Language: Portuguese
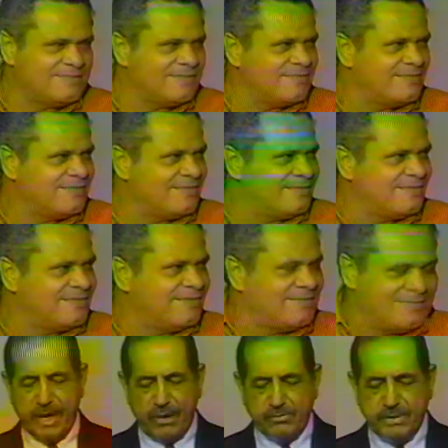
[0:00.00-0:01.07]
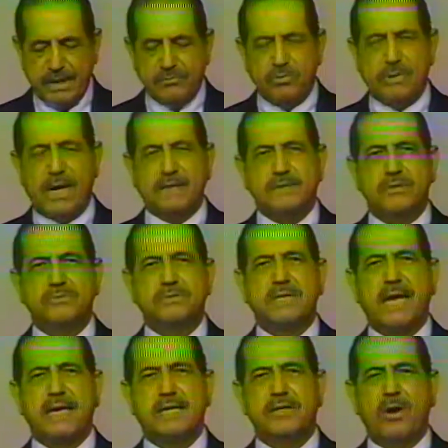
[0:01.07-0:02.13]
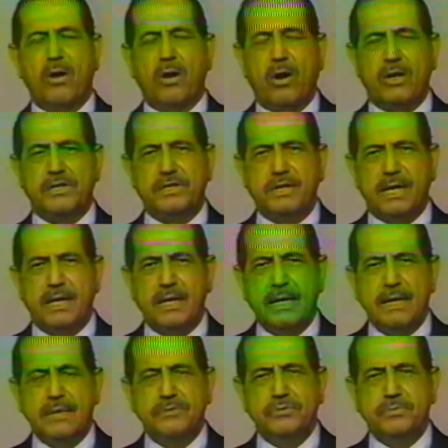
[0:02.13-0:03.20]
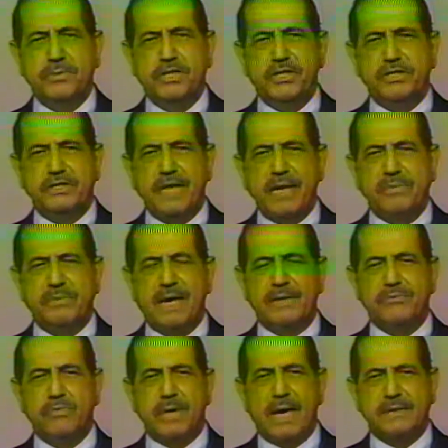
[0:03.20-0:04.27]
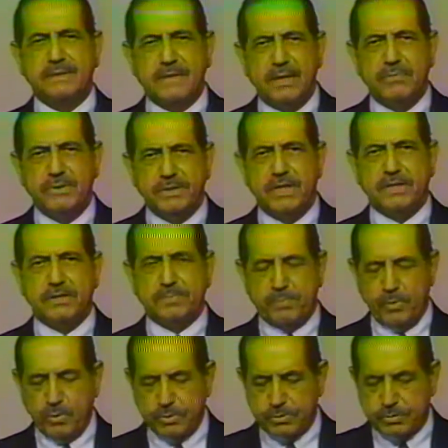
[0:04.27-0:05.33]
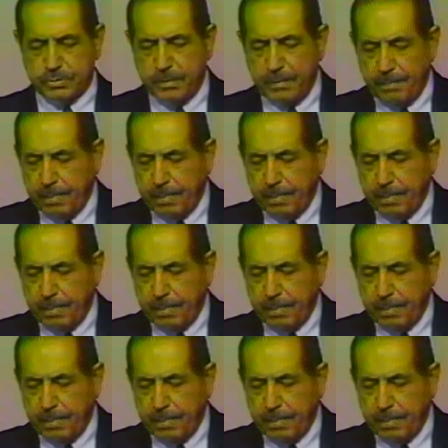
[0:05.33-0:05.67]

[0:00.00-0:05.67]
coordenador-geral de Educação Tecnológica do Ministério da Educação e Desportos.